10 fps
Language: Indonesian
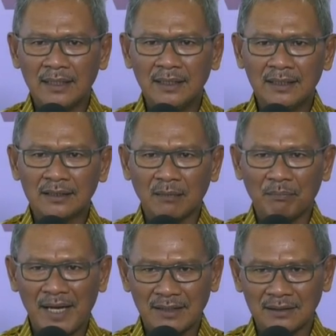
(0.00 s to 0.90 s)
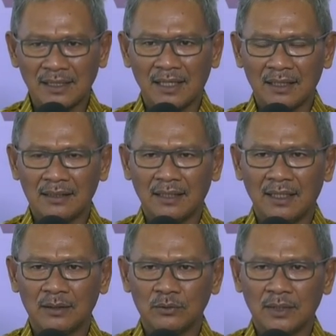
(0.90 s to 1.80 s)
Dan ini terpaksa
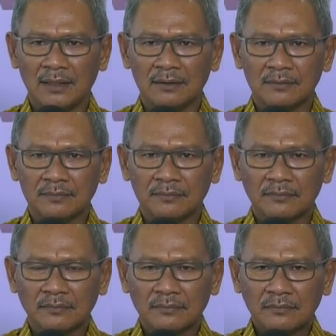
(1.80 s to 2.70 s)
kita lakukan.